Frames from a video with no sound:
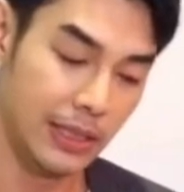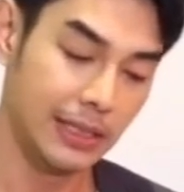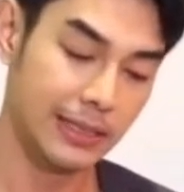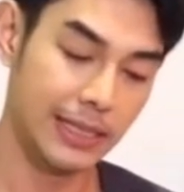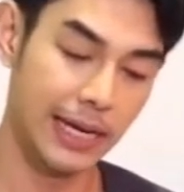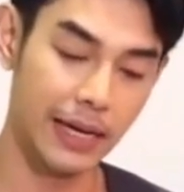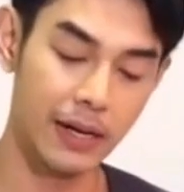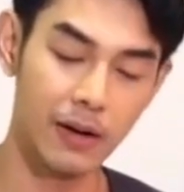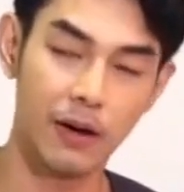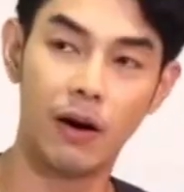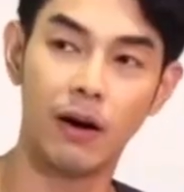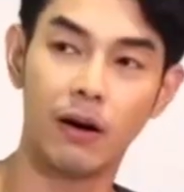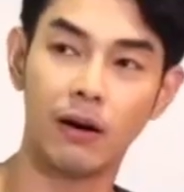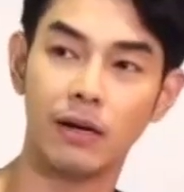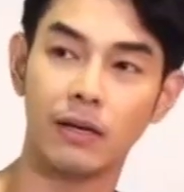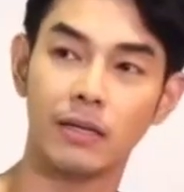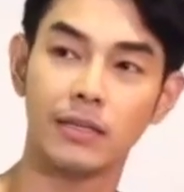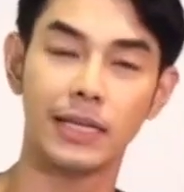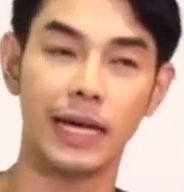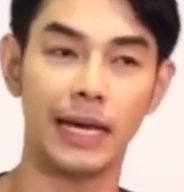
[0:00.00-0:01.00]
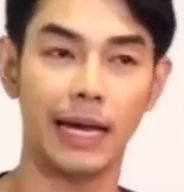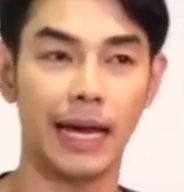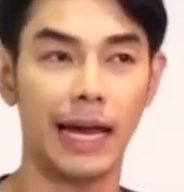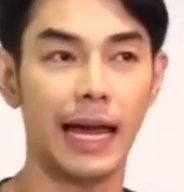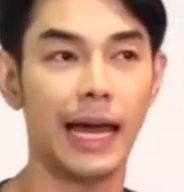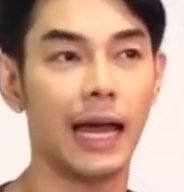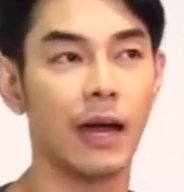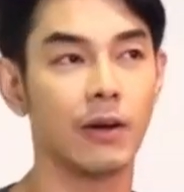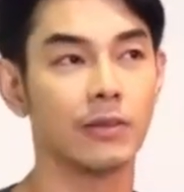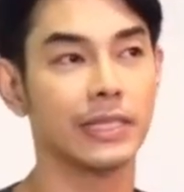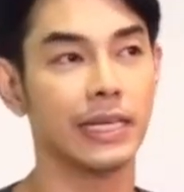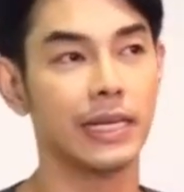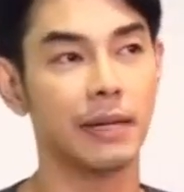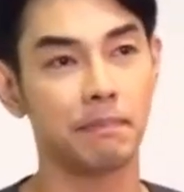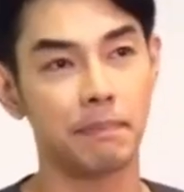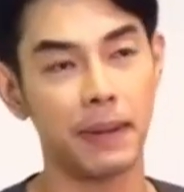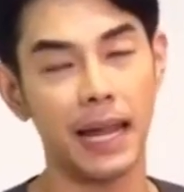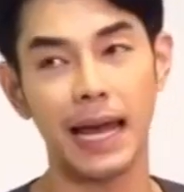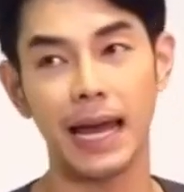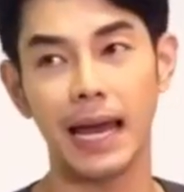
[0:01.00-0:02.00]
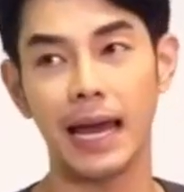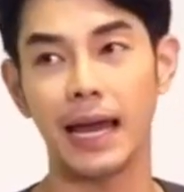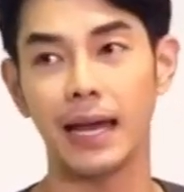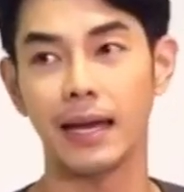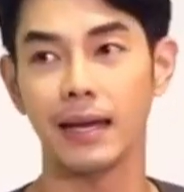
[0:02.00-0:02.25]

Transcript: ใส่กล่องใส่ข้าว ใส่น้ำปลา